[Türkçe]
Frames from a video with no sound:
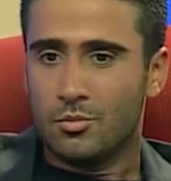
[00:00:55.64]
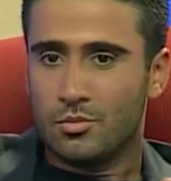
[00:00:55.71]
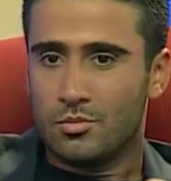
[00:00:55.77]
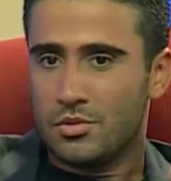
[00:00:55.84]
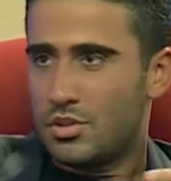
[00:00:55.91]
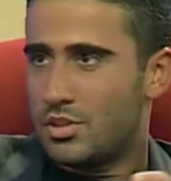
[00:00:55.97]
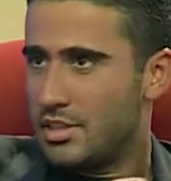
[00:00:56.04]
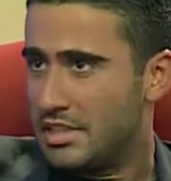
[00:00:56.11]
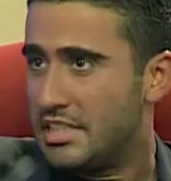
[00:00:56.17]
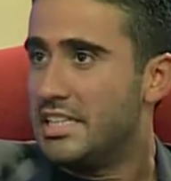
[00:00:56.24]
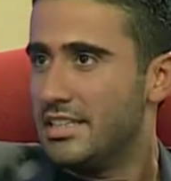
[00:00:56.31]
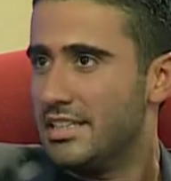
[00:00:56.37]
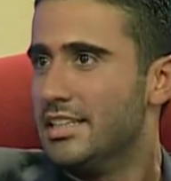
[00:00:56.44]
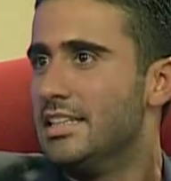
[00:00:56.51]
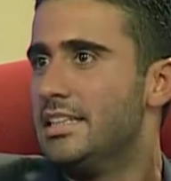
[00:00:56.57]
işte di,
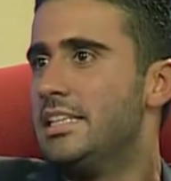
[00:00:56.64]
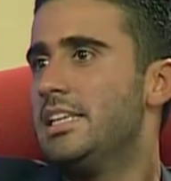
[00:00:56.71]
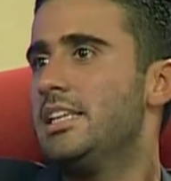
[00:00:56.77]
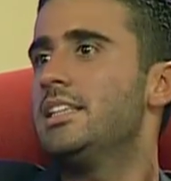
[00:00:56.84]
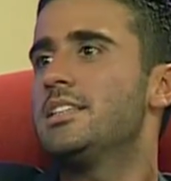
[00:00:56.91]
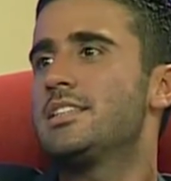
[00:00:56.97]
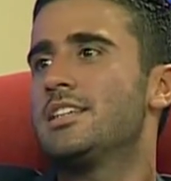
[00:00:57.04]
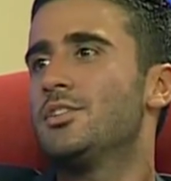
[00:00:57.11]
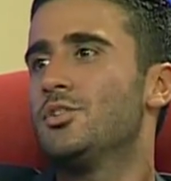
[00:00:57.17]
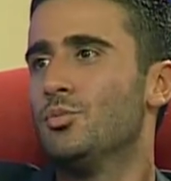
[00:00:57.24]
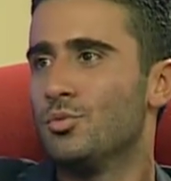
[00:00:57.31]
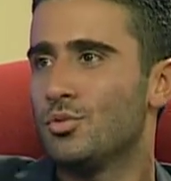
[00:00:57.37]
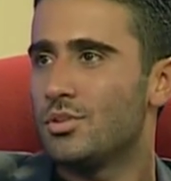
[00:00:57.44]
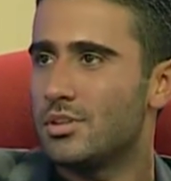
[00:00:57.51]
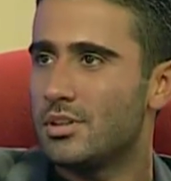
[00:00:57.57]
dinledin sen de
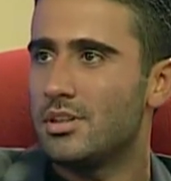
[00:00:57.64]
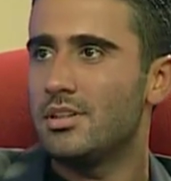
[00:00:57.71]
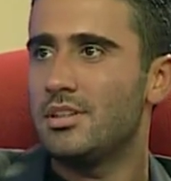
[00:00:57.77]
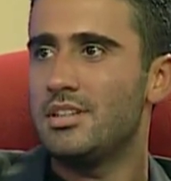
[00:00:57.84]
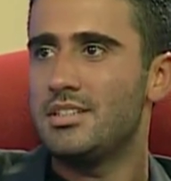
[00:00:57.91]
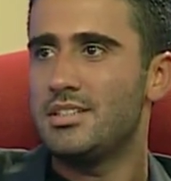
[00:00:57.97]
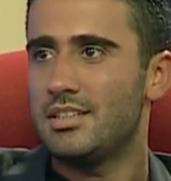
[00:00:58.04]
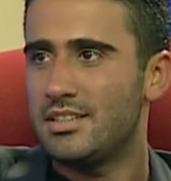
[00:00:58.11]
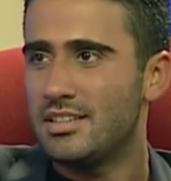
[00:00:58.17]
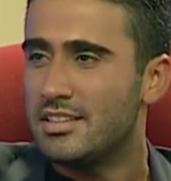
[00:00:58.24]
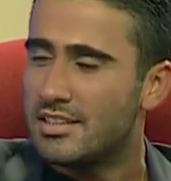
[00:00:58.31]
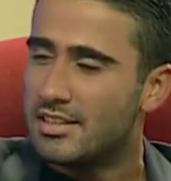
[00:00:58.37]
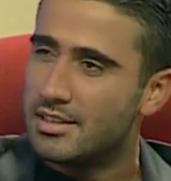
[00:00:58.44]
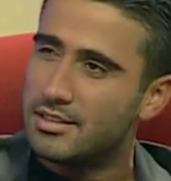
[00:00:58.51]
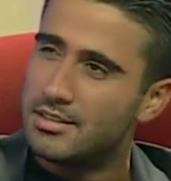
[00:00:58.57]
Umut'u dinledin, İzzet'i
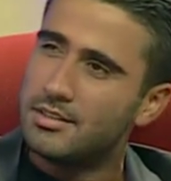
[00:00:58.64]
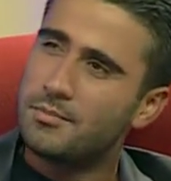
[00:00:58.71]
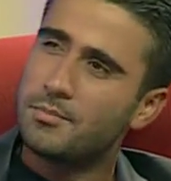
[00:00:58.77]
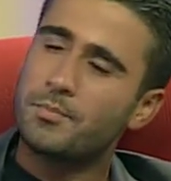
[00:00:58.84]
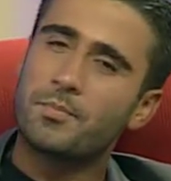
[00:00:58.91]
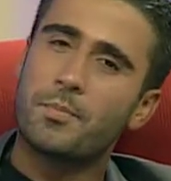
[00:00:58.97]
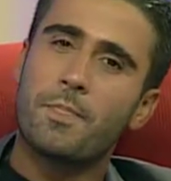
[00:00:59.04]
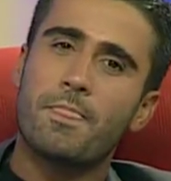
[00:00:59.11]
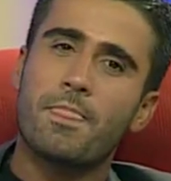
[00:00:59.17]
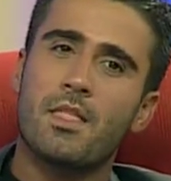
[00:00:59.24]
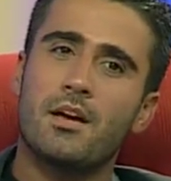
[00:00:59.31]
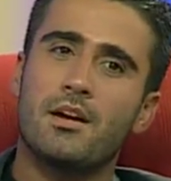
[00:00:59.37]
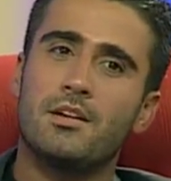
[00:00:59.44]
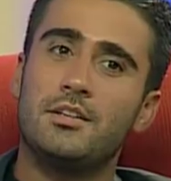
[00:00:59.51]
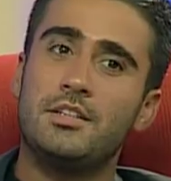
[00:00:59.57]
dinledin
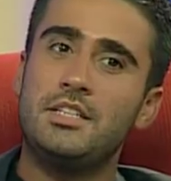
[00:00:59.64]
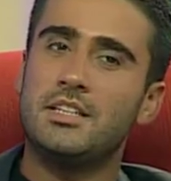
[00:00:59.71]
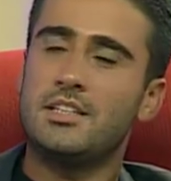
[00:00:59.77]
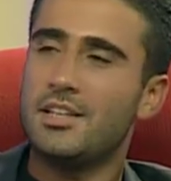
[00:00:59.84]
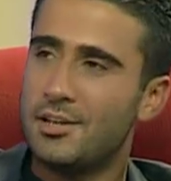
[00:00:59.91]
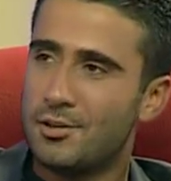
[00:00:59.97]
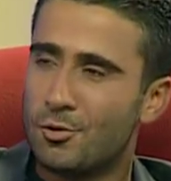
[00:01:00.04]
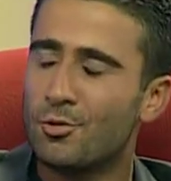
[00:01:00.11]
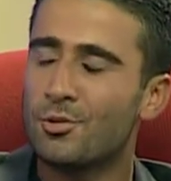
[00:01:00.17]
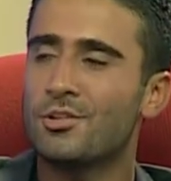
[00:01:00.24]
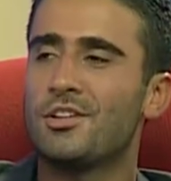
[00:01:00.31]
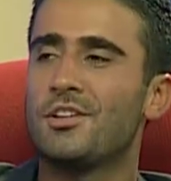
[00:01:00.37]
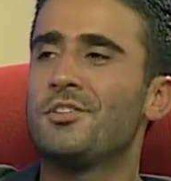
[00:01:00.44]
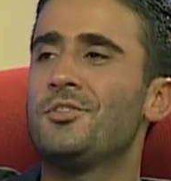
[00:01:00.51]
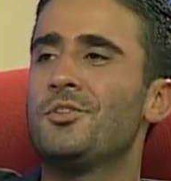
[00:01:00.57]
yetenekli
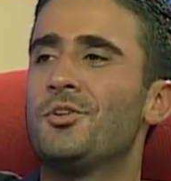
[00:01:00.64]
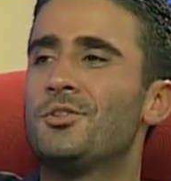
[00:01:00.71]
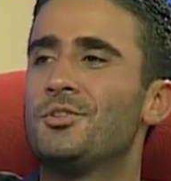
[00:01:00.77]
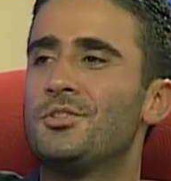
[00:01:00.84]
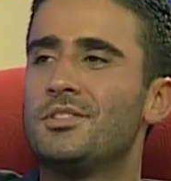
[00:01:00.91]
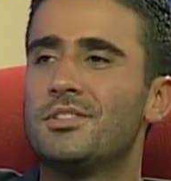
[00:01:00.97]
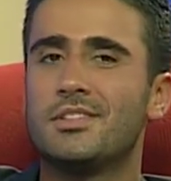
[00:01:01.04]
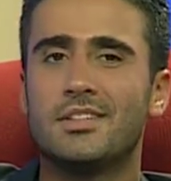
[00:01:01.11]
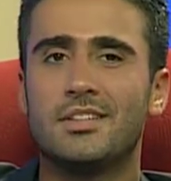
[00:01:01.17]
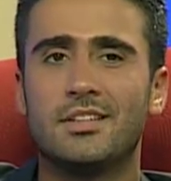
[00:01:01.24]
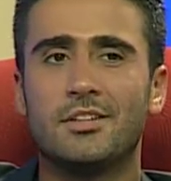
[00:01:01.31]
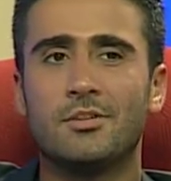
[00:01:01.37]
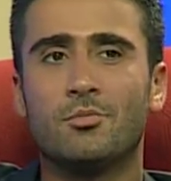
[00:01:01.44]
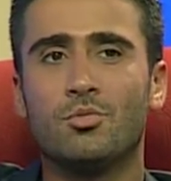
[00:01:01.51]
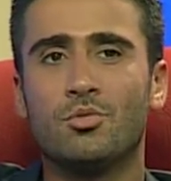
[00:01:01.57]
olduklarını gördün.
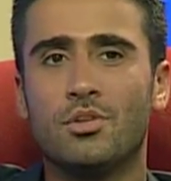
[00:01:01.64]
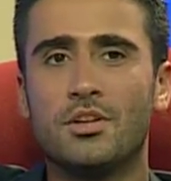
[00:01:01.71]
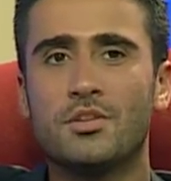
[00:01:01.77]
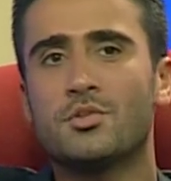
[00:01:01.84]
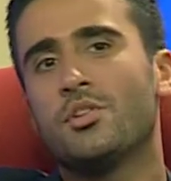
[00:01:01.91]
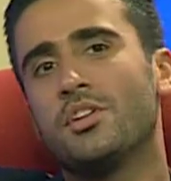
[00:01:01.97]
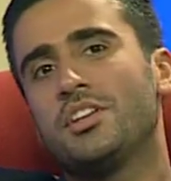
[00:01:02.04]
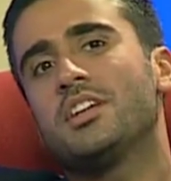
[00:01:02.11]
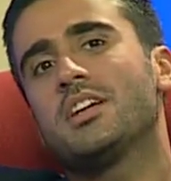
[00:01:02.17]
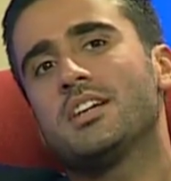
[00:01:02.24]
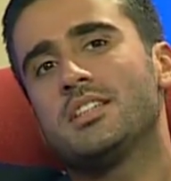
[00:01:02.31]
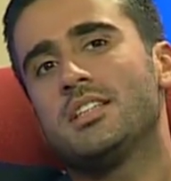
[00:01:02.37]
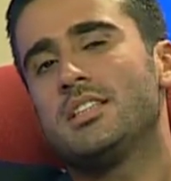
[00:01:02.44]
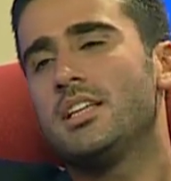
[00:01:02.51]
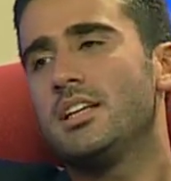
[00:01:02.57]
Bundan sonraki
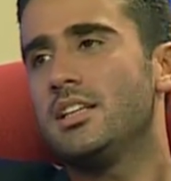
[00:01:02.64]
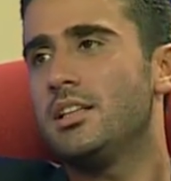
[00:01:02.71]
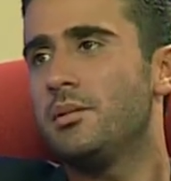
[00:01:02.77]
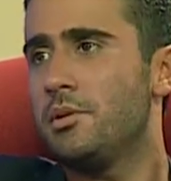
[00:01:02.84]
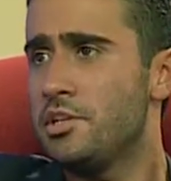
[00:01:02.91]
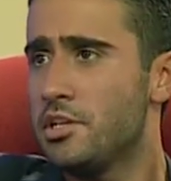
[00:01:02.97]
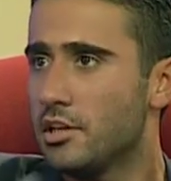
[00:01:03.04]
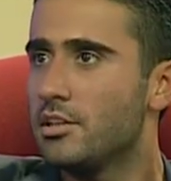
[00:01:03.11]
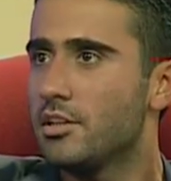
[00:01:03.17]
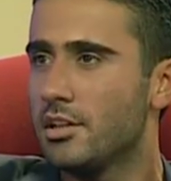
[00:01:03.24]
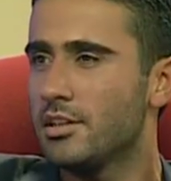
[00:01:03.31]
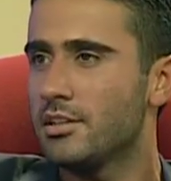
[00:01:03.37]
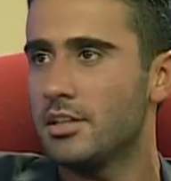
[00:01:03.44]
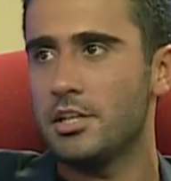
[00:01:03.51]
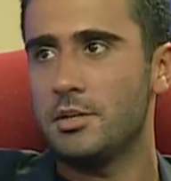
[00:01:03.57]
kasetlerinde de ben
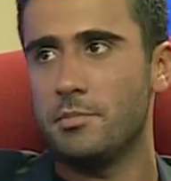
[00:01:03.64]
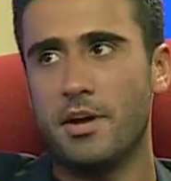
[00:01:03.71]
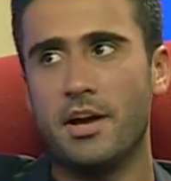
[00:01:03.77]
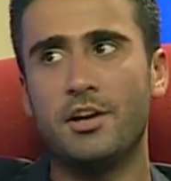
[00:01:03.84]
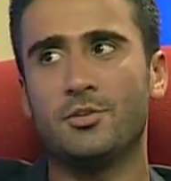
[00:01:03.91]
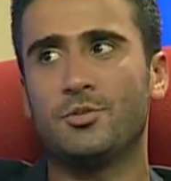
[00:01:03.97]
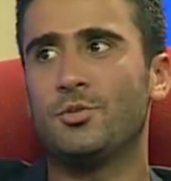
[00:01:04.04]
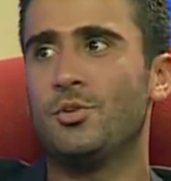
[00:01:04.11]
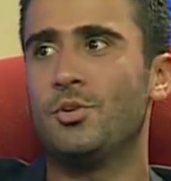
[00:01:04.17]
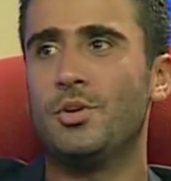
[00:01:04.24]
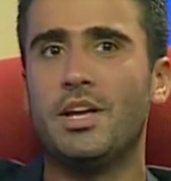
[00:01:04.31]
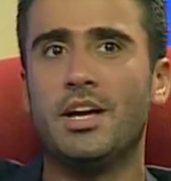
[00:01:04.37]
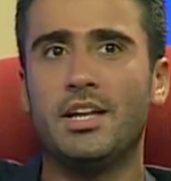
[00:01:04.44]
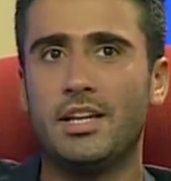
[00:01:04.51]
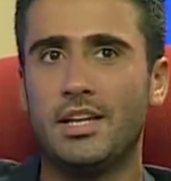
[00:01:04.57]
yanlarındayım her türlü.
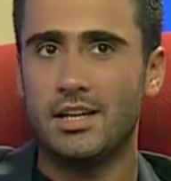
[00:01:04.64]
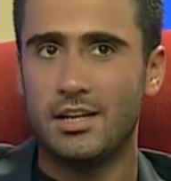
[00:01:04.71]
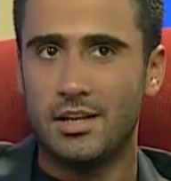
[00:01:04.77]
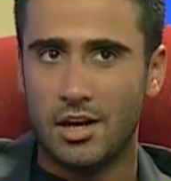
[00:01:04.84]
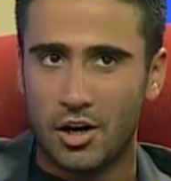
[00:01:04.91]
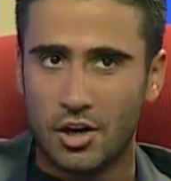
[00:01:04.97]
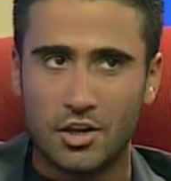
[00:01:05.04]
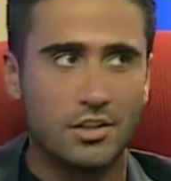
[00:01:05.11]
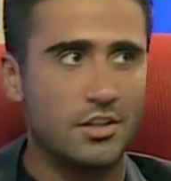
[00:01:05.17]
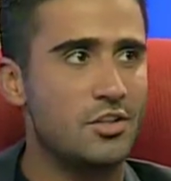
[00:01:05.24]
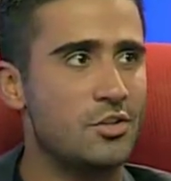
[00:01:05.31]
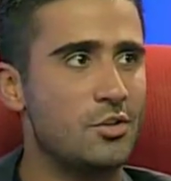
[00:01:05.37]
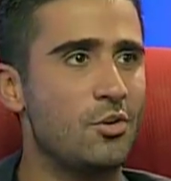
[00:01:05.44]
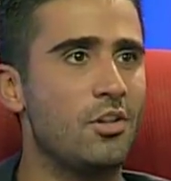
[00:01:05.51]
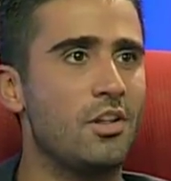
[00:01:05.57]
Yani
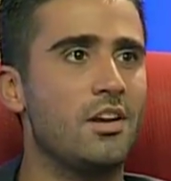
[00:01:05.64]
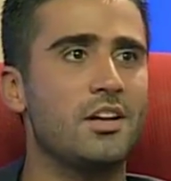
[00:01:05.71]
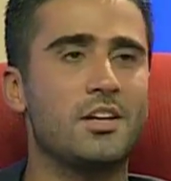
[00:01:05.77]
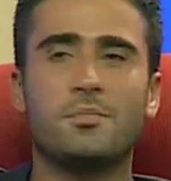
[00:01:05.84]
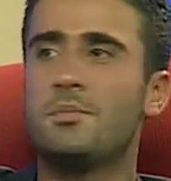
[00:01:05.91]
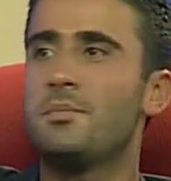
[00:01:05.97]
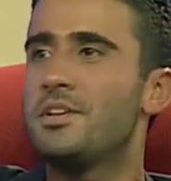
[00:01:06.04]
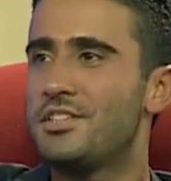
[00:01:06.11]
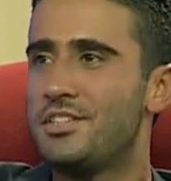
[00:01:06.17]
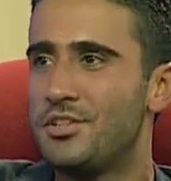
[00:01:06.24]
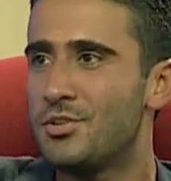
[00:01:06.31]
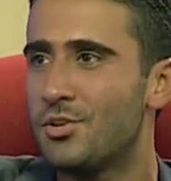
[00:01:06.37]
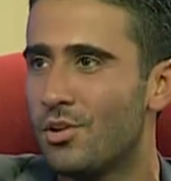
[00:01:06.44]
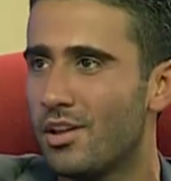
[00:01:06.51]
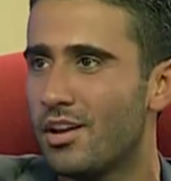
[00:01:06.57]
arkadaşlar olarak, bir
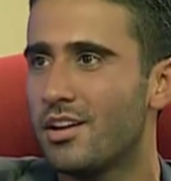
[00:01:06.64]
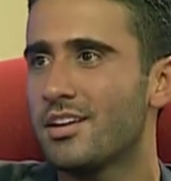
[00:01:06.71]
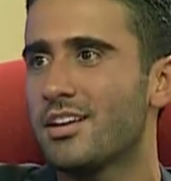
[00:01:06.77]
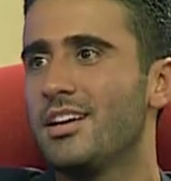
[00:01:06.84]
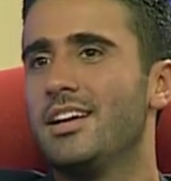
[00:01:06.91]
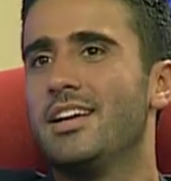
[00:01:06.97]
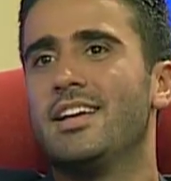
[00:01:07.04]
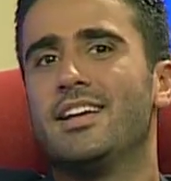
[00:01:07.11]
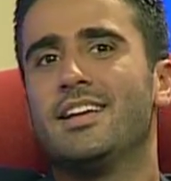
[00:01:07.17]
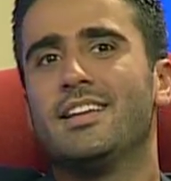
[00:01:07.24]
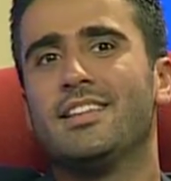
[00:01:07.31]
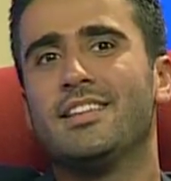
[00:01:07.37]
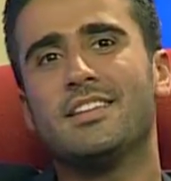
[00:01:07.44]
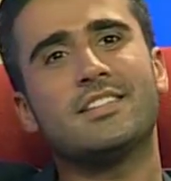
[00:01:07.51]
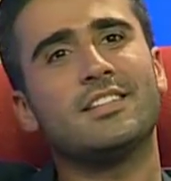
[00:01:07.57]
besteci olarak
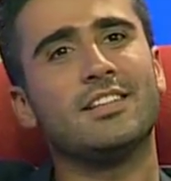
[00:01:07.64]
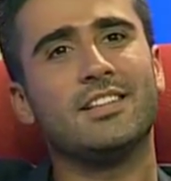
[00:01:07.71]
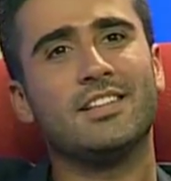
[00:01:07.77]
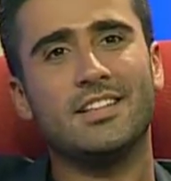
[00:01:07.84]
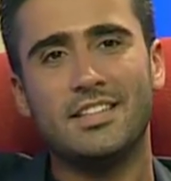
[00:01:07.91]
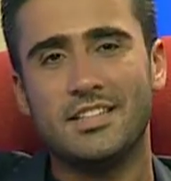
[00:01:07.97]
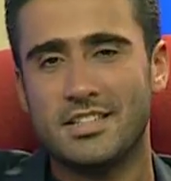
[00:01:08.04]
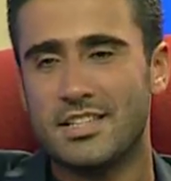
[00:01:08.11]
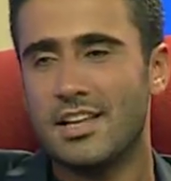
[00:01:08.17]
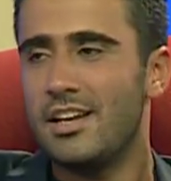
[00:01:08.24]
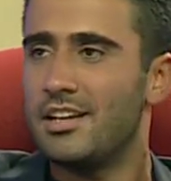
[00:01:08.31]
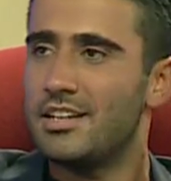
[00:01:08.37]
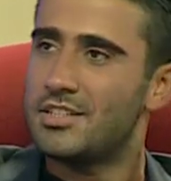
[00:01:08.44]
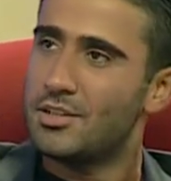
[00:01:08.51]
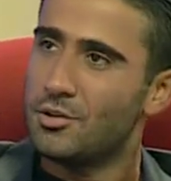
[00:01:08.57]
nasıl
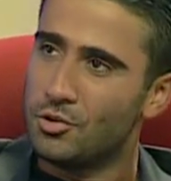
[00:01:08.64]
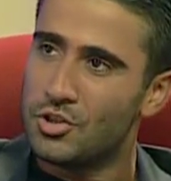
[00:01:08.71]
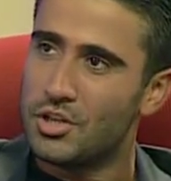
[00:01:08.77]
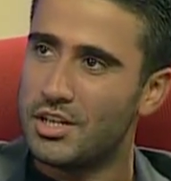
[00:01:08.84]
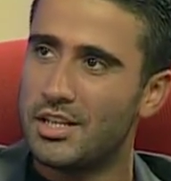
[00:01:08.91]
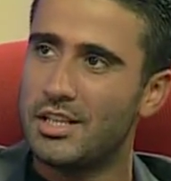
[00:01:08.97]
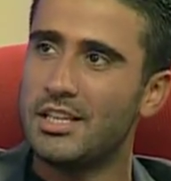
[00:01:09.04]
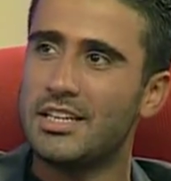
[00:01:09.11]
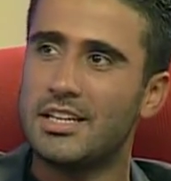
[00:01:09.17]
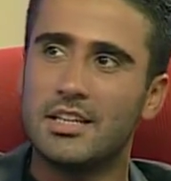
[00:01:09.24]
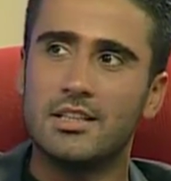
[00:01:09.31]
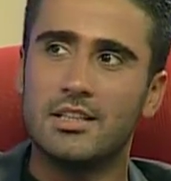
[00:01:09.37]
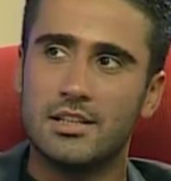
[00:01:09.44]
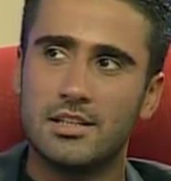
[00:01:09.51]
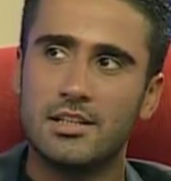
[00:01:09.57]
isterlerse o şekilde
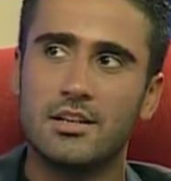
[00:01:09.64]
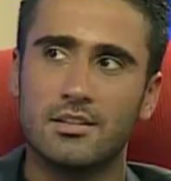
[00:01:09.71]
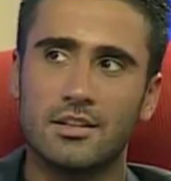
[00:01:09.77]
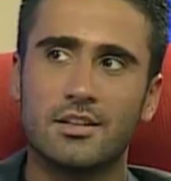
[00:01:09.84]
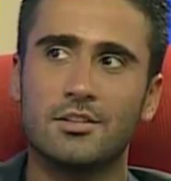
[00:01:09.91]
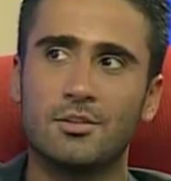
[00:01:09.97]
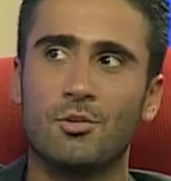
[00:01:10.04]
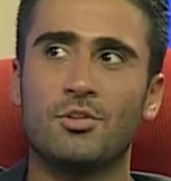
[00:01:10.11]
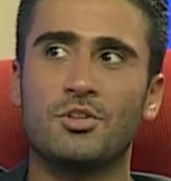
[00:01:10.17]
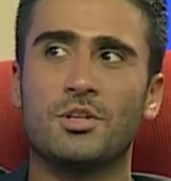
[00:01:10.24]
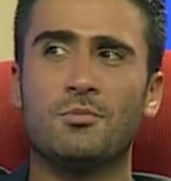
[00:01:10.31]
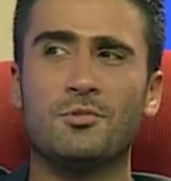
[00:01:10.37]
kendilerinin yanlarında olacağımı